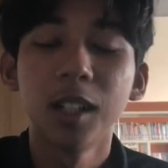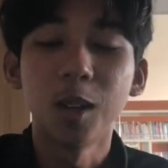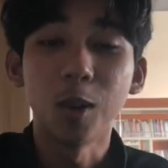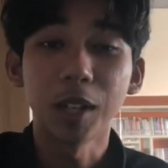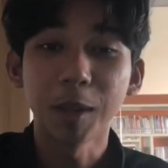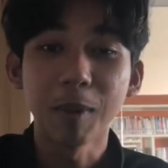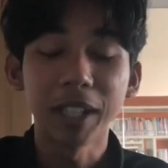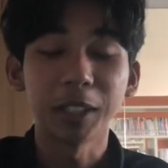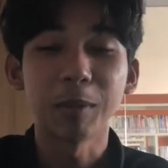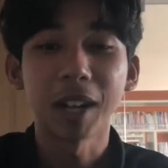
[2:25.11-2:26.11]
Oke, baik.
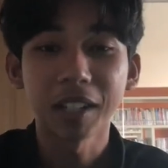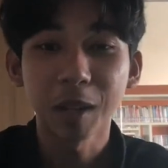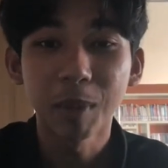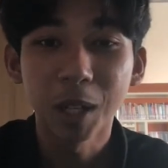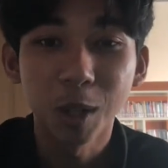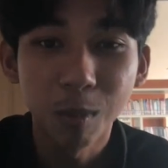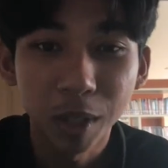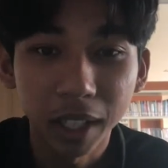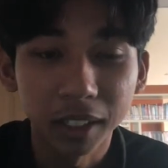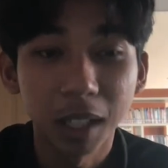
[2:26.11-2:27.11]
Terima kasih kepada
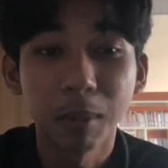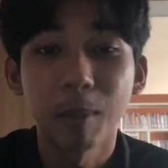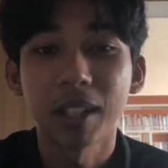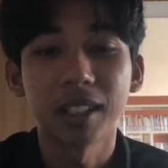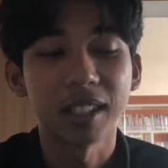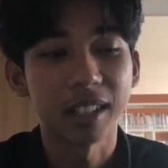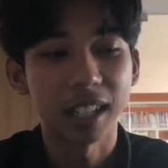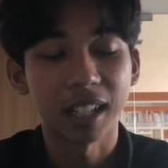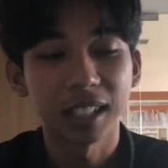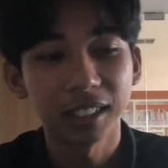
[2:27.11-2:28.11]
kelompok yang telah
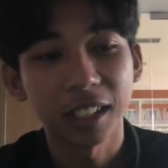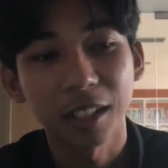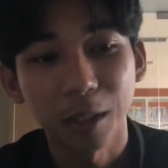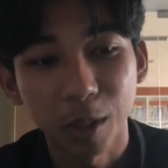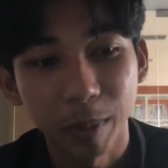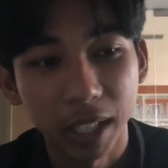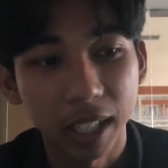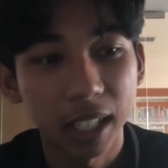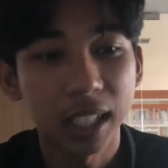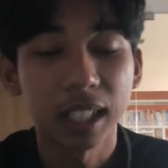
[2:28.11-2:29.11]
mempresentasikan teks
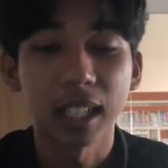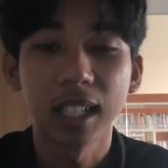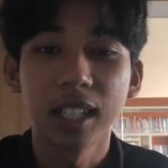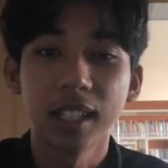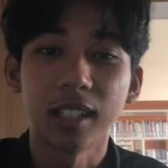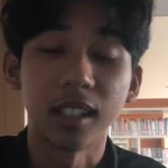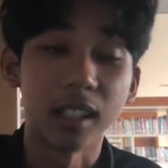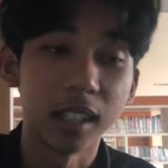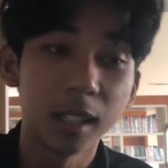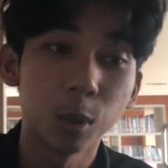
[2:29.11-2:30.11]
announcementnya. Nah,
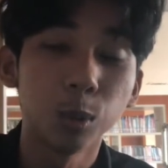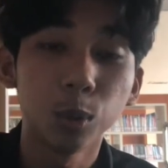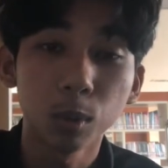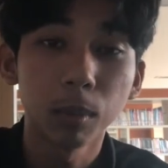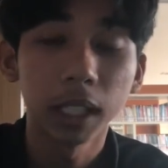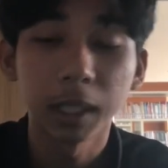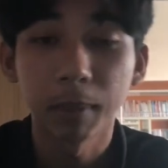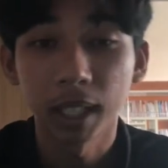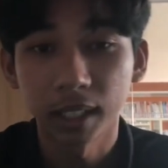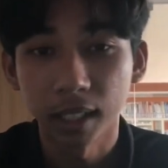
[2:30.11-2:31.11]
jadi untuk
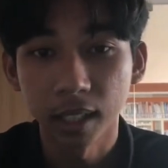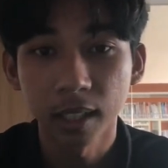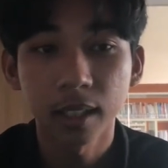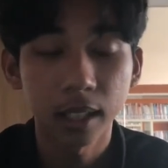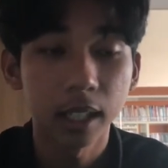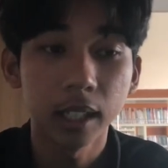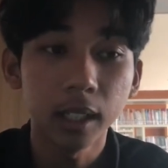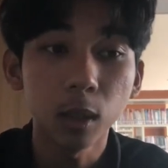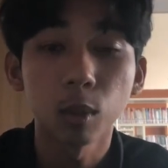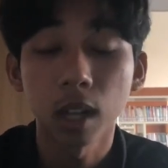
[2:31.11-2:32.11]
melatih-melatih
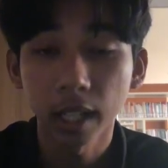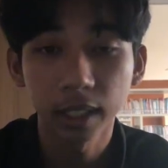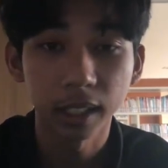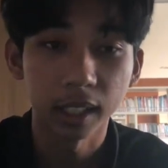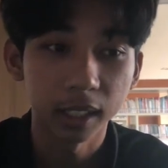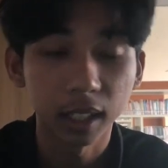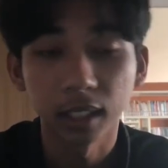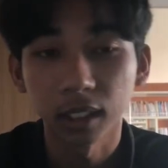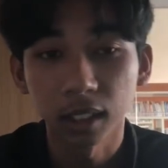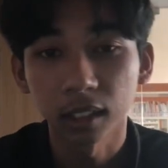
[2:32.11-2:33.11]
skill writing uh,
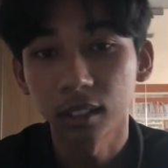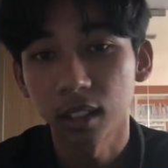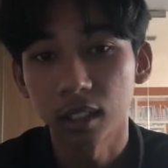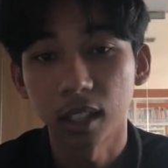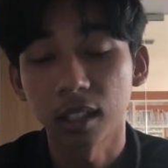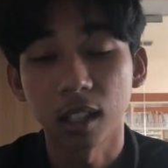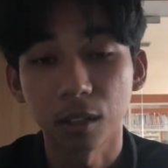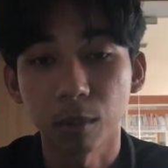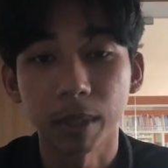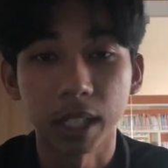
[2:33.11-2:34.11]
tentang teks
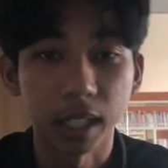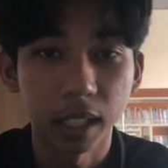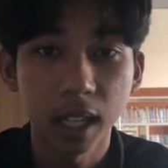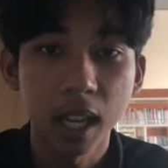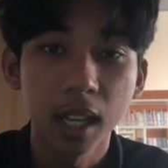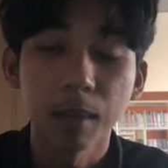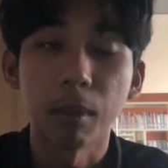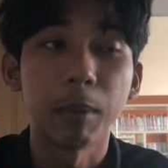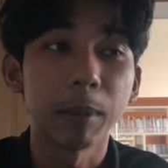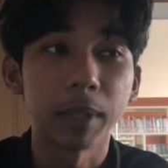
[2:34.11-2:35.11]
announcement ini,
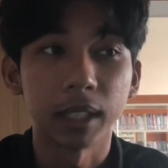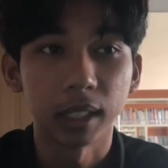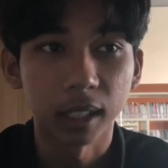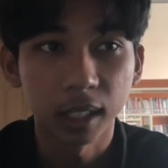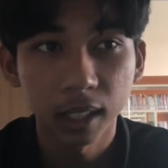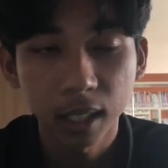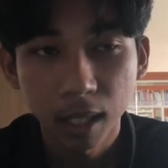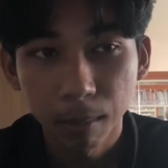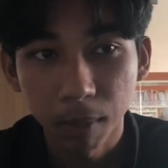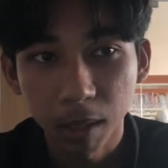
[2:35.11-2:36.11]
Bapak minta
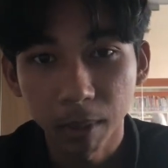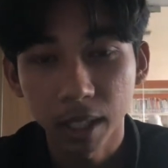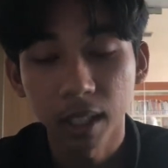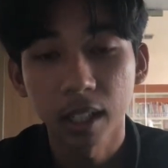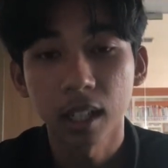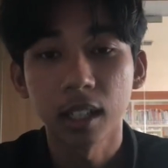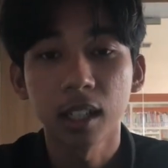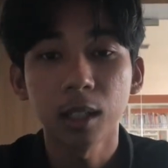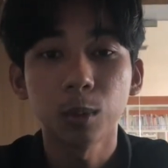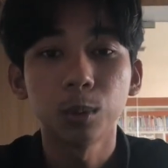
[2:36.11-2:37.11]
masing-masing dari
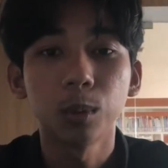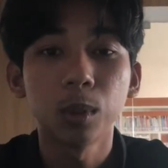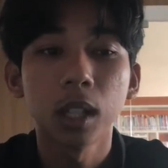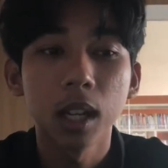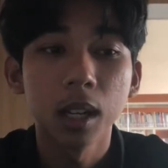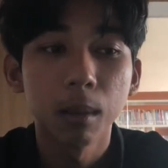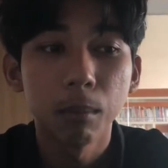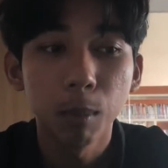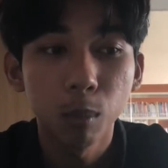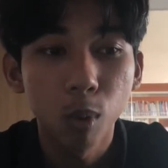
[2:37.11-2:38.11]
kalian untuk
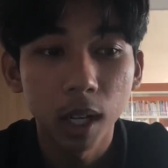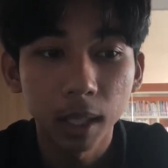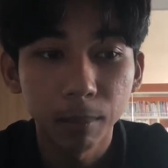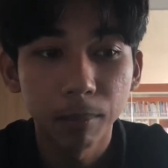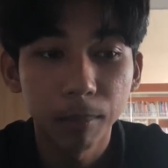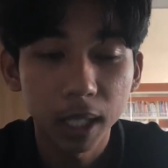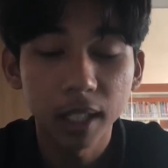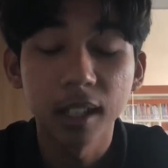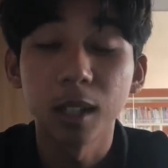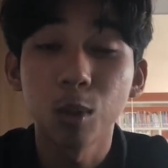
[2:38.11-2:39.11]
membuat
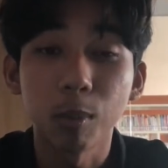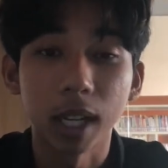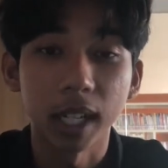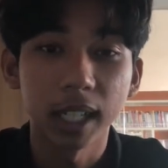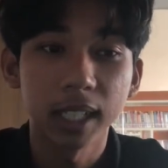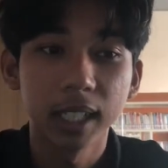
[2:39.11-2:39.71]
pekerjaan rumah.